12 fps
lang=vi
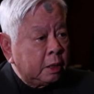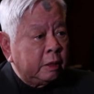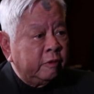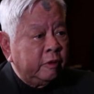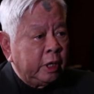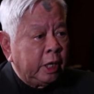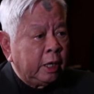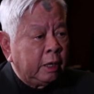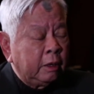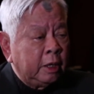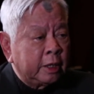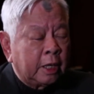Vì
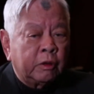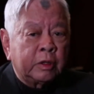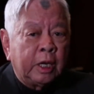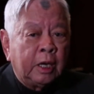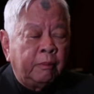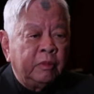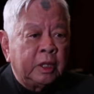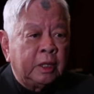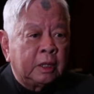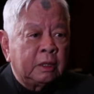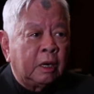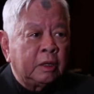người ta có thể lầm
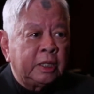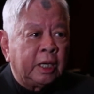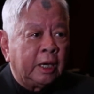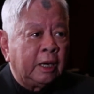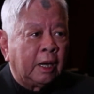tưởng đó chỉ